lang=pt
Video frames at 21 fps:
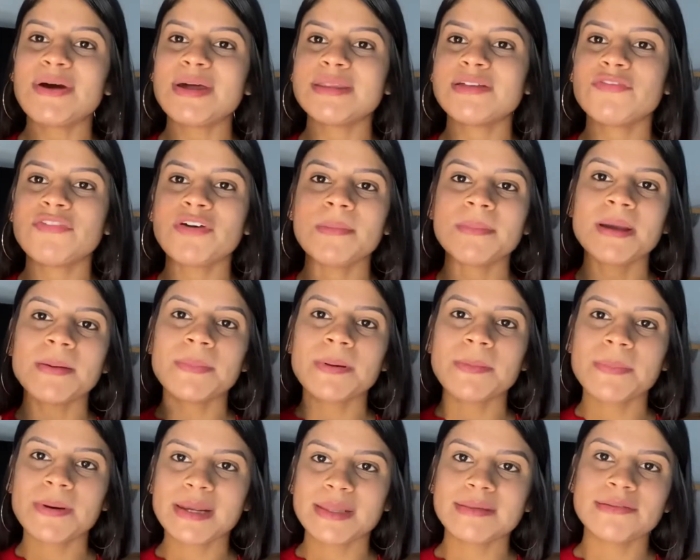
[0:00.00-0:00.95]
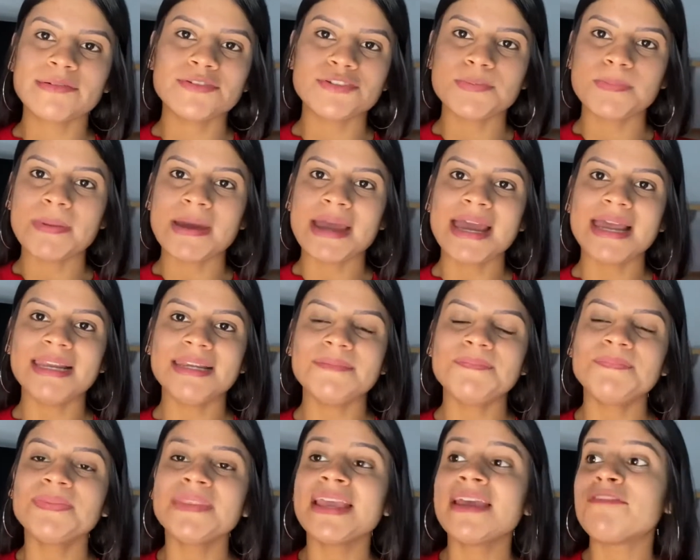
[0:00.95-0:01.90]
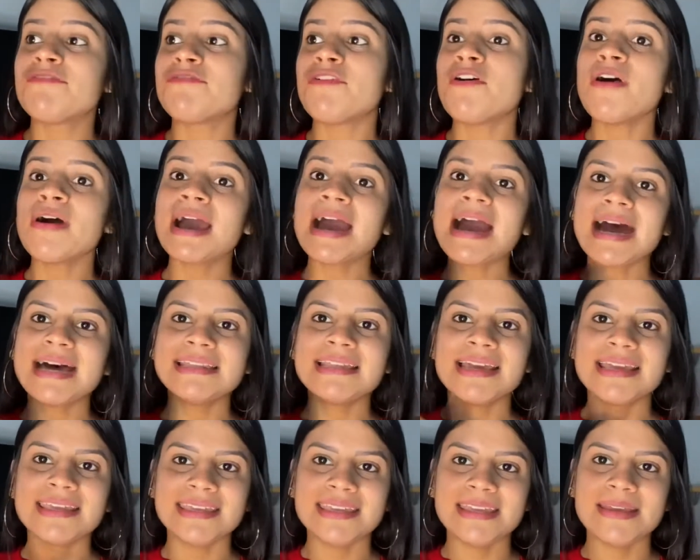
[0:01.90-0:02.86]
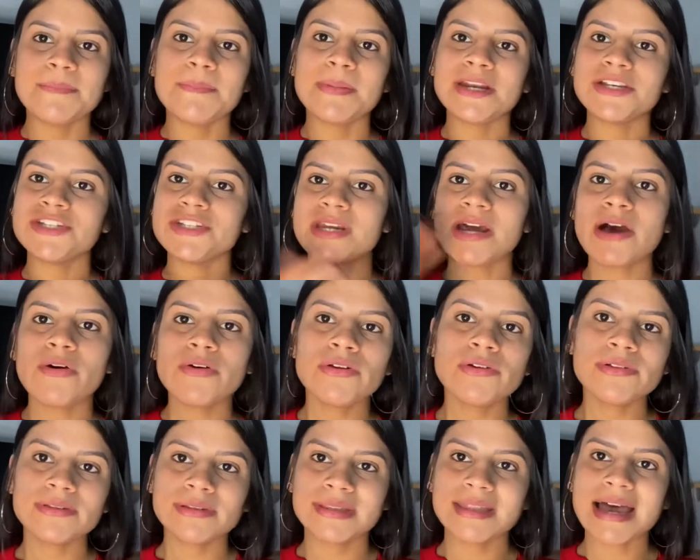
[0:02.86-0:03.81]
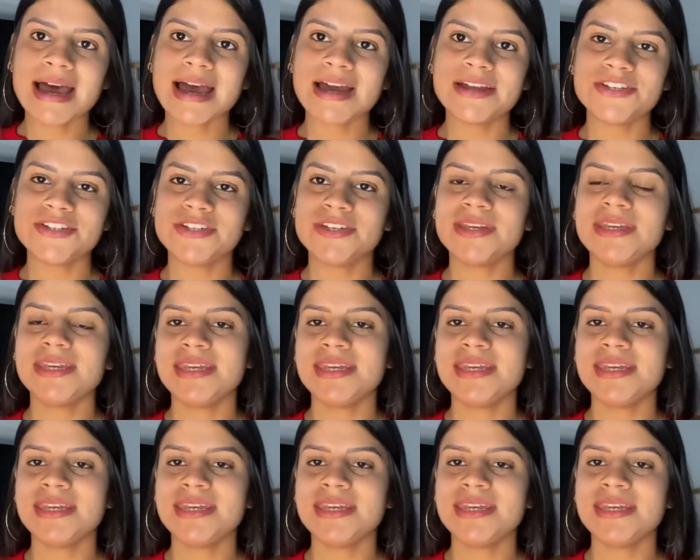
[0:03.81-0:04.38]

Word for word: Essa foi a minha preparação de pele focada aqui para tirar a oleosidade